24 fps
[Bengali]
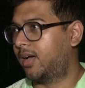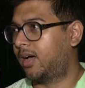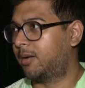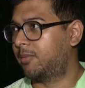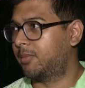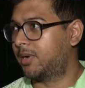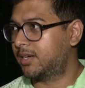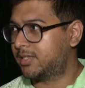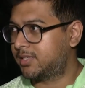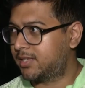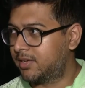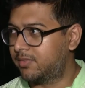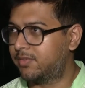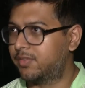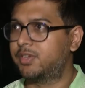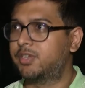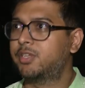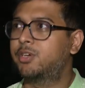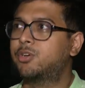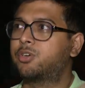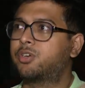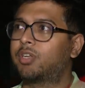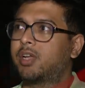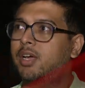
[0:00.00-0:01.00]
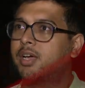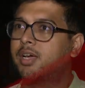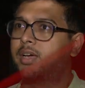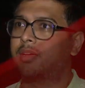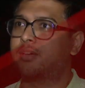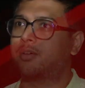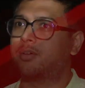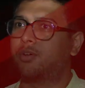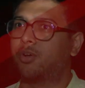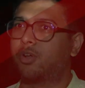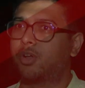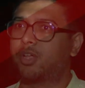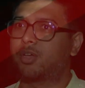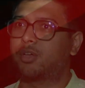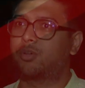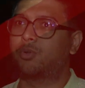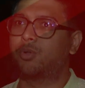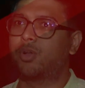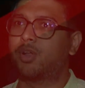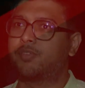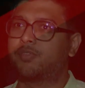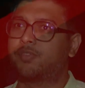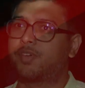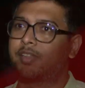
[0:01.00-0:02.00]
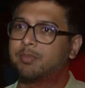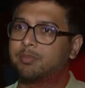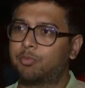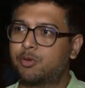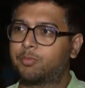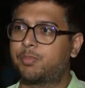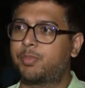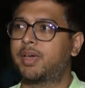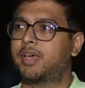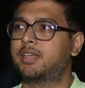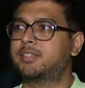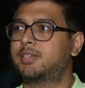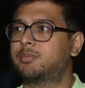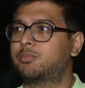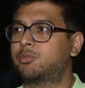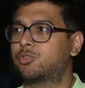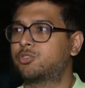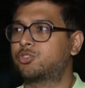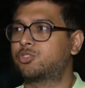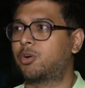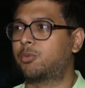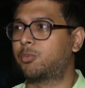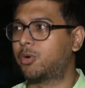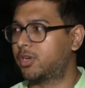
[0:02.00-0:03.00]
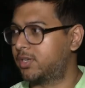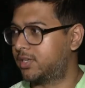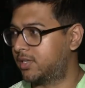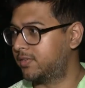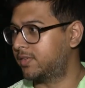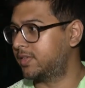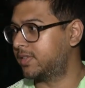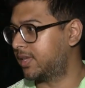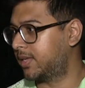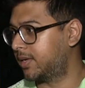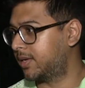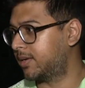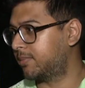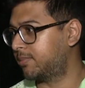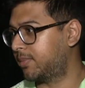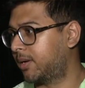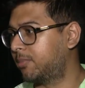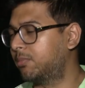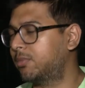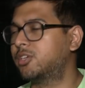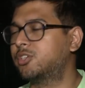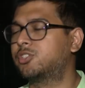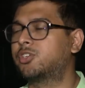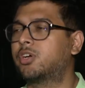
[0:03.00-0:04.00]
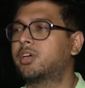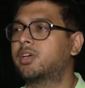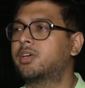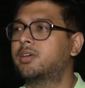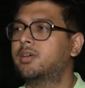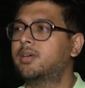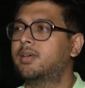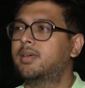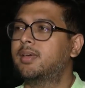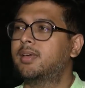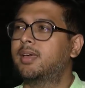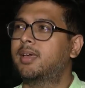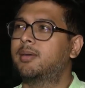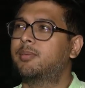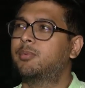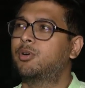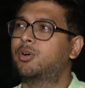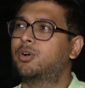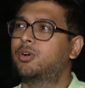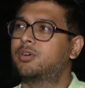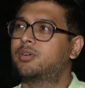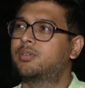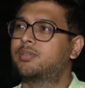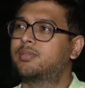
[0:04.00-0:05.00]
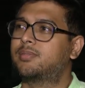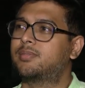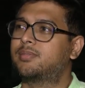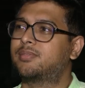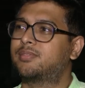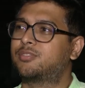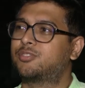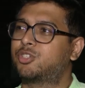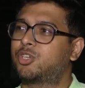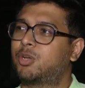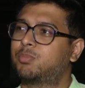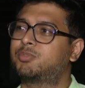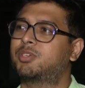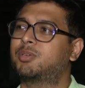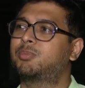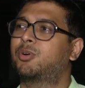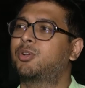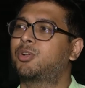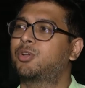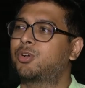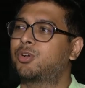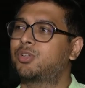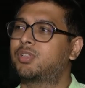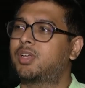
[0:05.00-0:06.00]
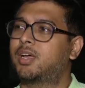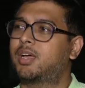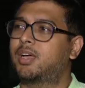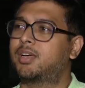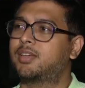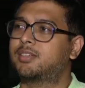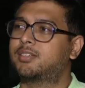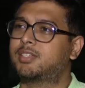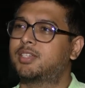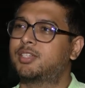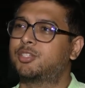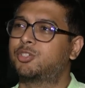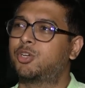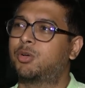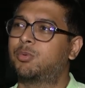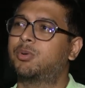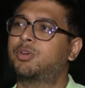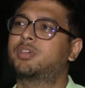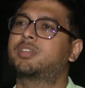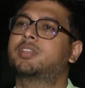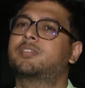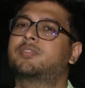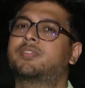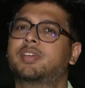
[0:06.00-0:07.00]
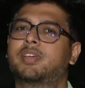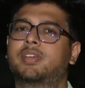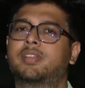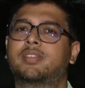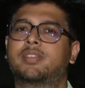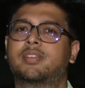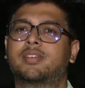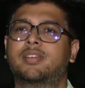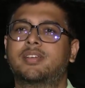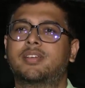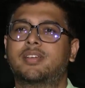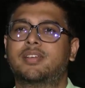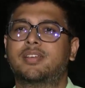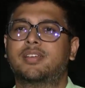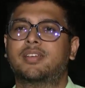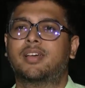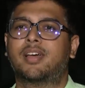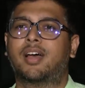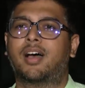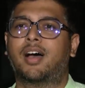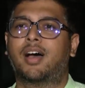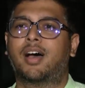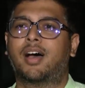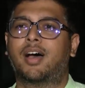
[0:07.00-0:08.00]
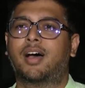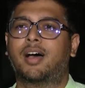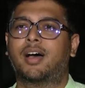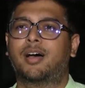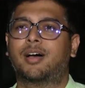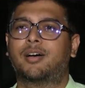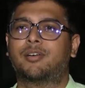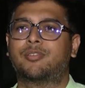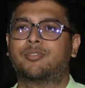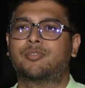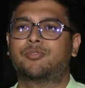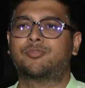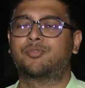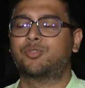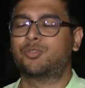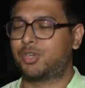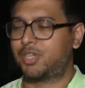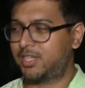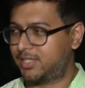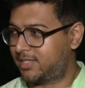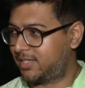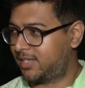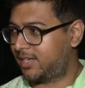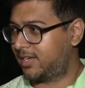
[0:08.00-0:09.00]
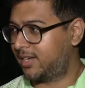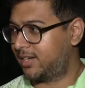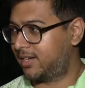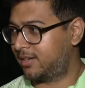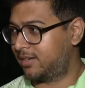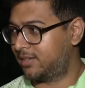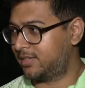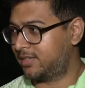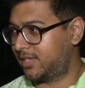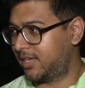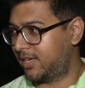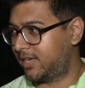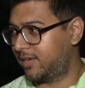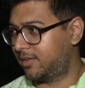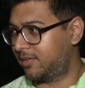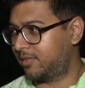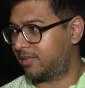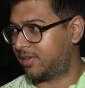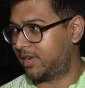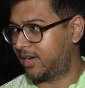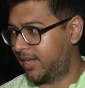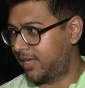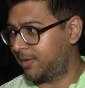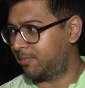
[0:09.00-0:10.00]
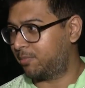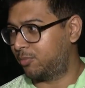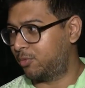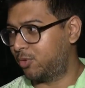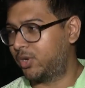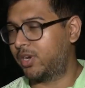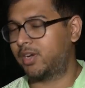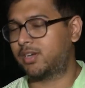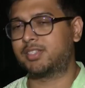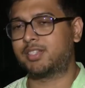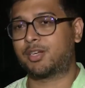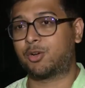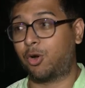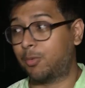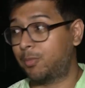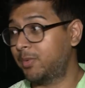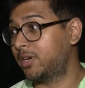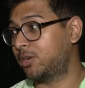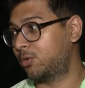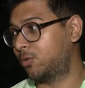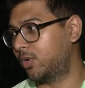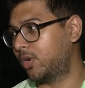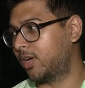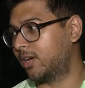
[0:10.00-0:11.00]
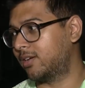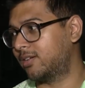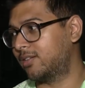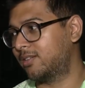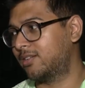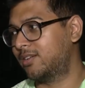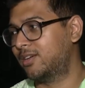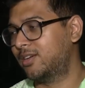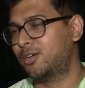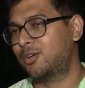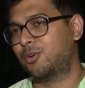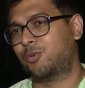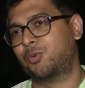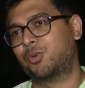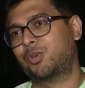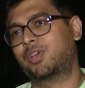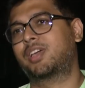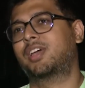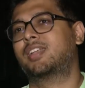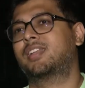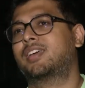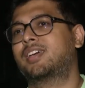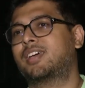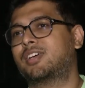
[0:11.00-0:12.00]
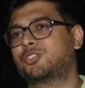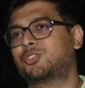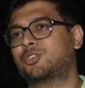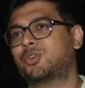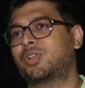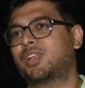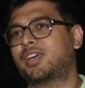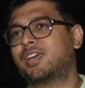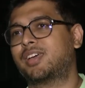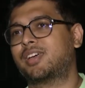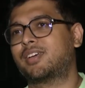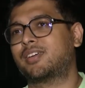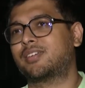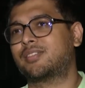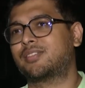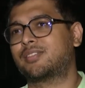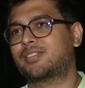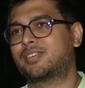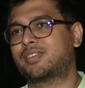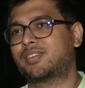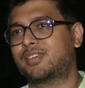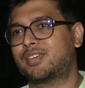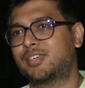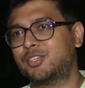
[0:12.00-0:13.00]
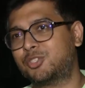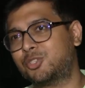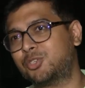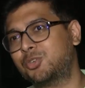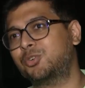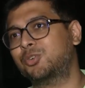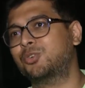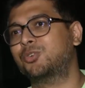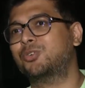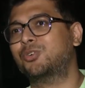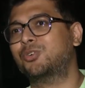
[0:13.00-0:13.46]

আমার সেই ভিডিওটা অনেকগুলো ফেসবুক পেজ এবং সময় টিভিতে পাবলিশ হয় এবং সবচেয়ে বড় কথা সেই সময় টিভির ফুটেজের যেই ক্লিপ ওইটার যে কমেন্টগুলো ওইখানে আসলে কিছু